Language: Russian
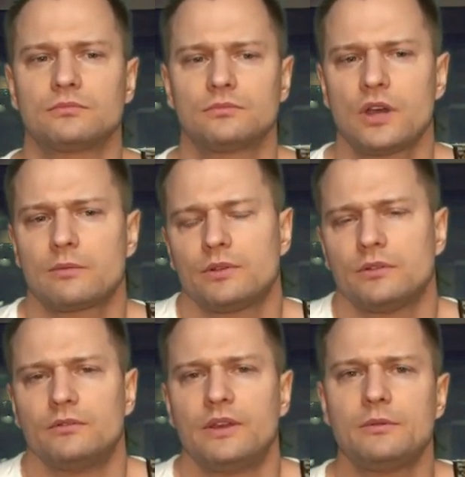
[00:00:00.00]
ну, как
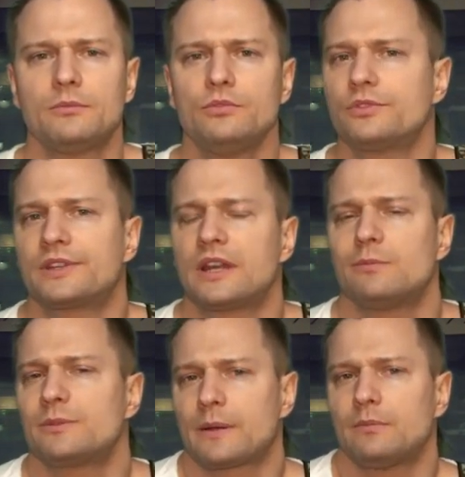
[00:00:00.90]
бы, время будет,
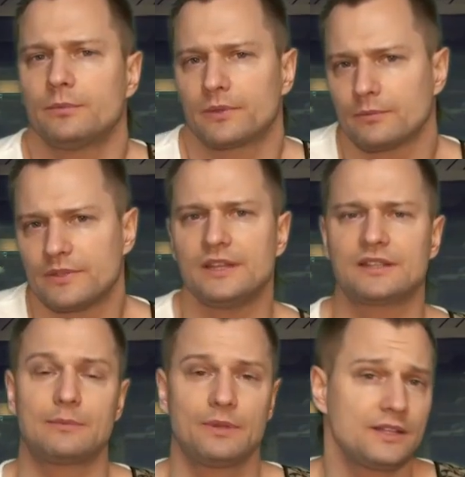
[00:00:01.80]
сыграю без проблем, там,
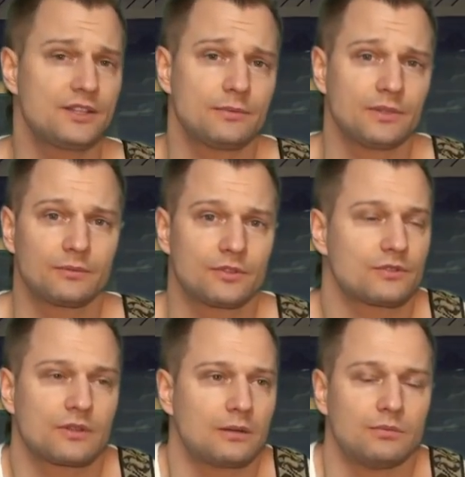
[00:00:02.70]
денег заплатите мне, то
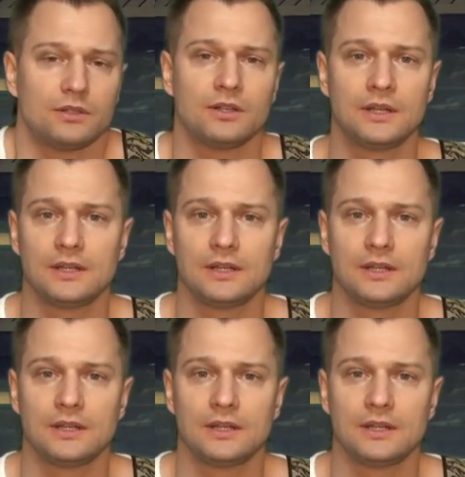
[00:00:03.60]
есть, как бы,